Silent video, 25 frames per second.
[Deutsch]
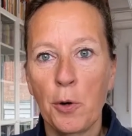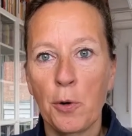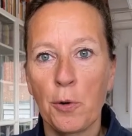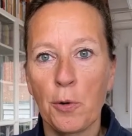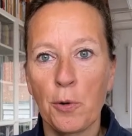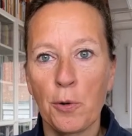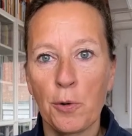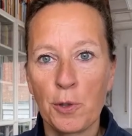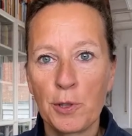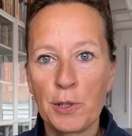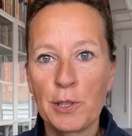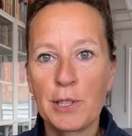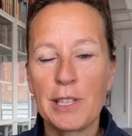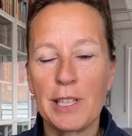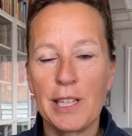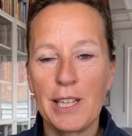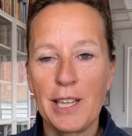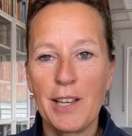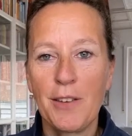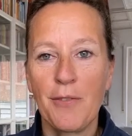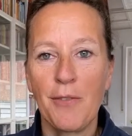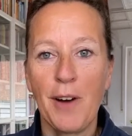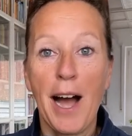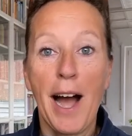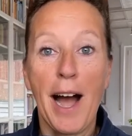und
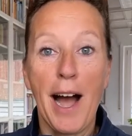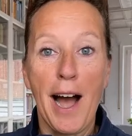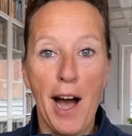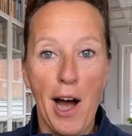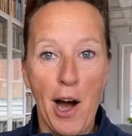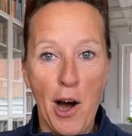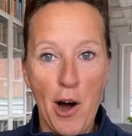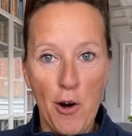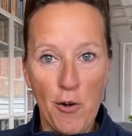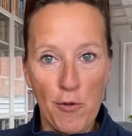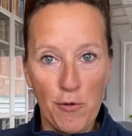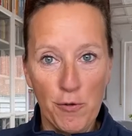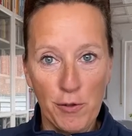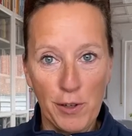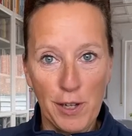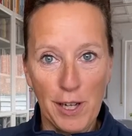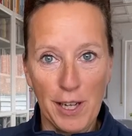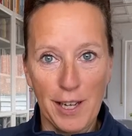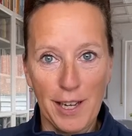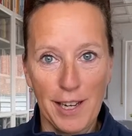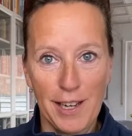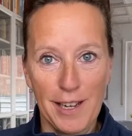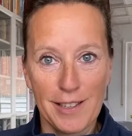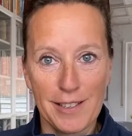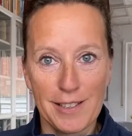ich war
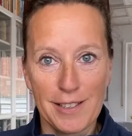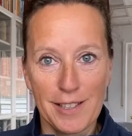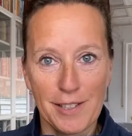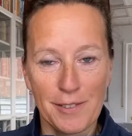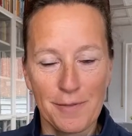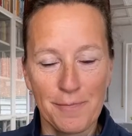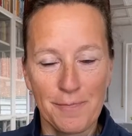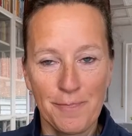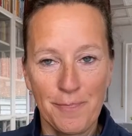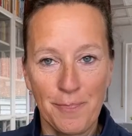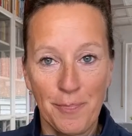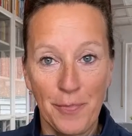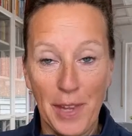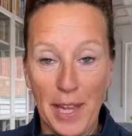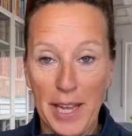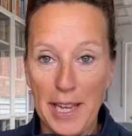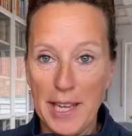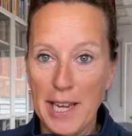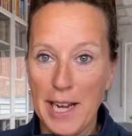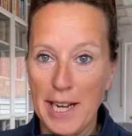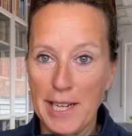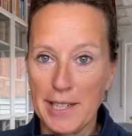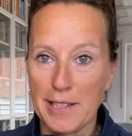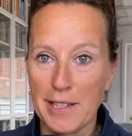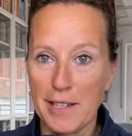aufgeregt. Ich
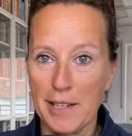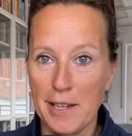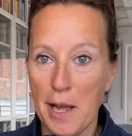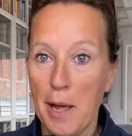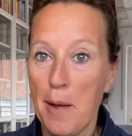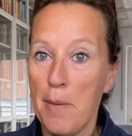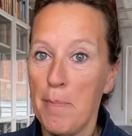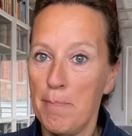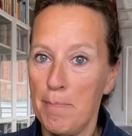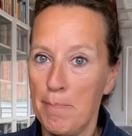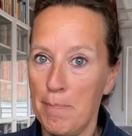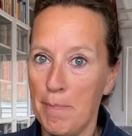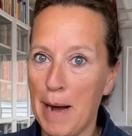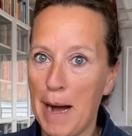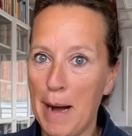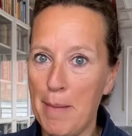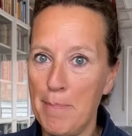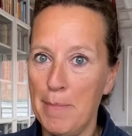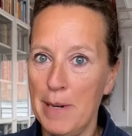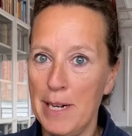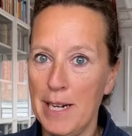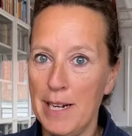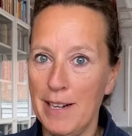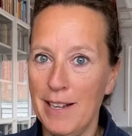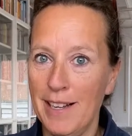hatte
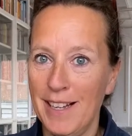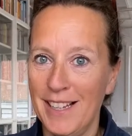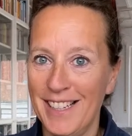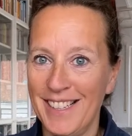Bammel.